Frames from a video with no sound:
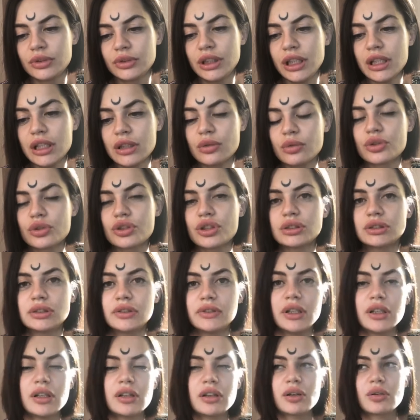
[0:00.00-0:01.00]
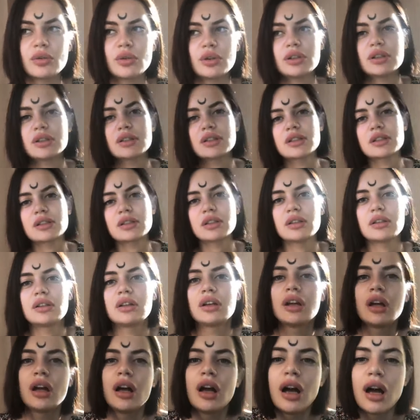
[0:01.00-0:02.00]
Нет у человека какой-то
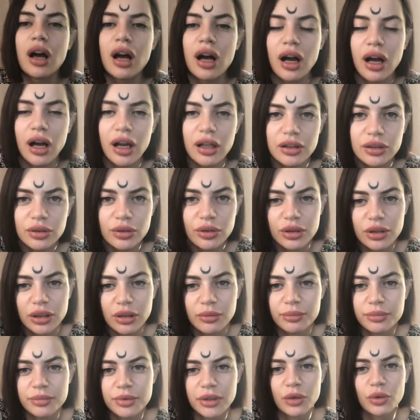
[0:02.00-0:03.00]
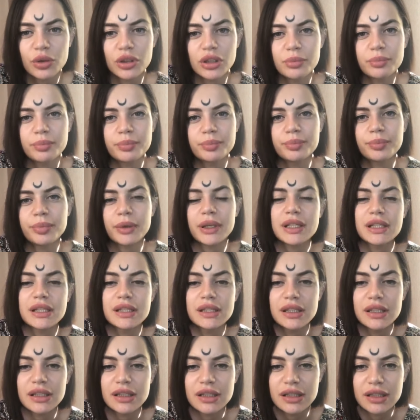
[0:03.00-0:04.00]
э, одной там какой-то
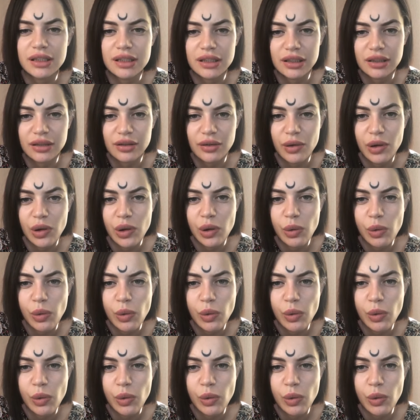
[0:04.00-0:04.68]
позиции.